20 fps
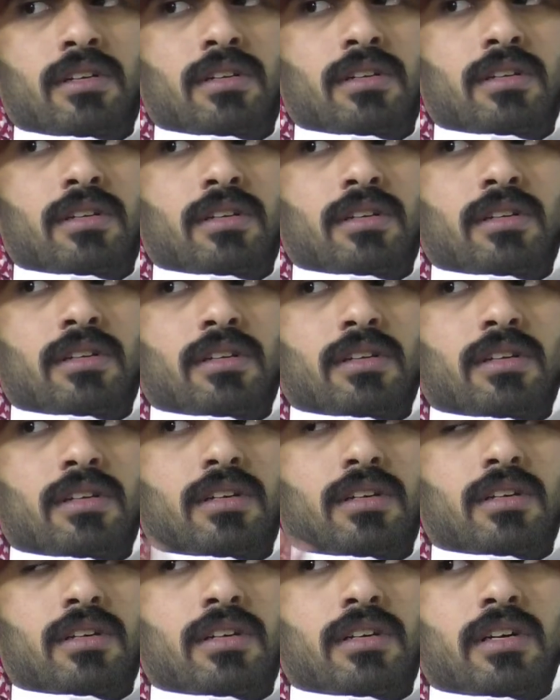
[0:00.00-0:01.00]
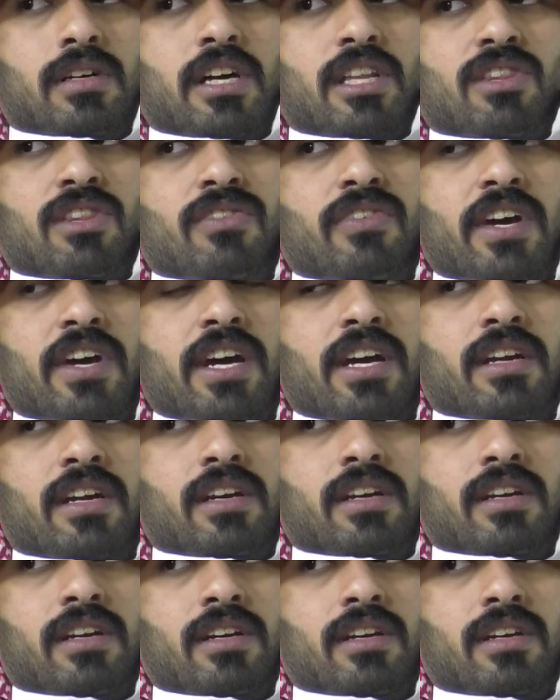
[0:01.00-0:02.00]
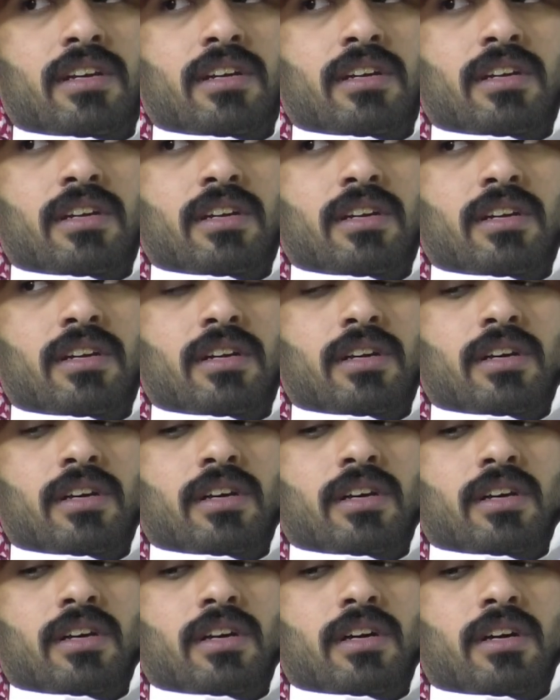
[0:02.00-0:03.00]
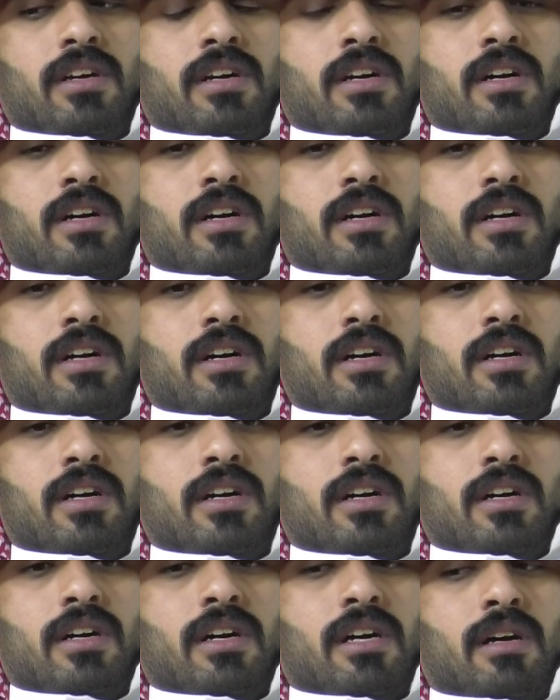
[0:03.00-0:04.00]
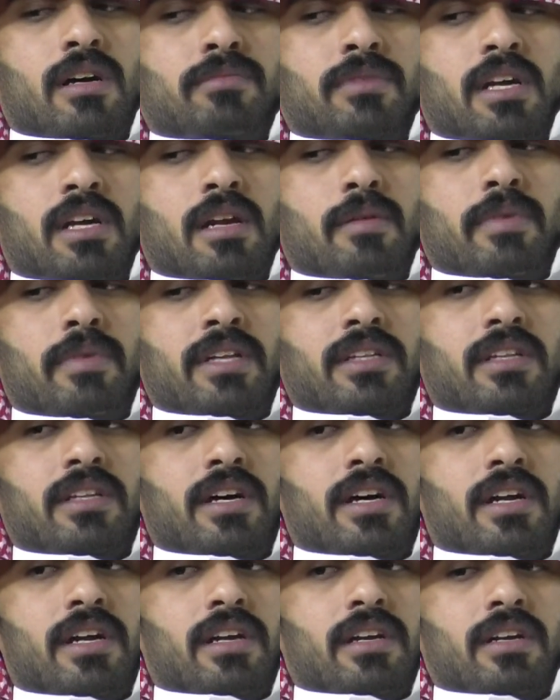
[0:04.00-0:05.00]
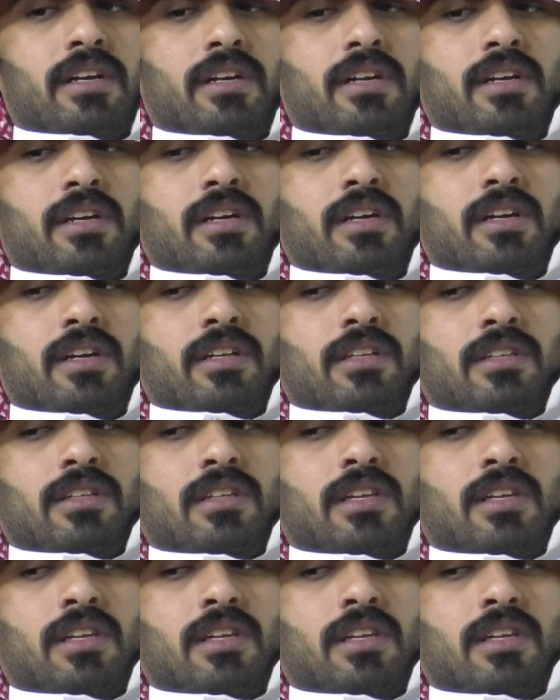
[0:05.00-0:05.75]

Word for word: انت عادي تطلع الدفين ها آه عبد الله بندر آه.